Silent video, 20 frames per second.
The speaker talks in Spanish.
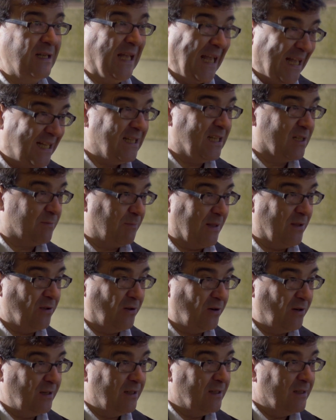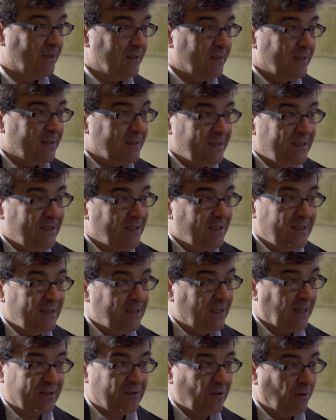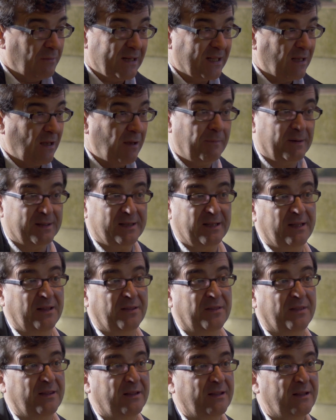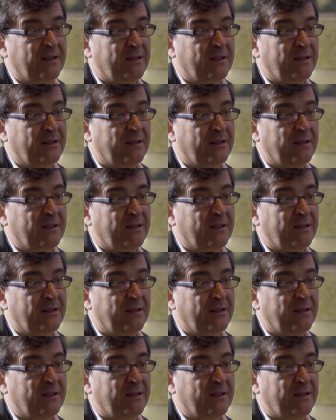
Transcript: en español. Y, Latinoamérica me pertenece.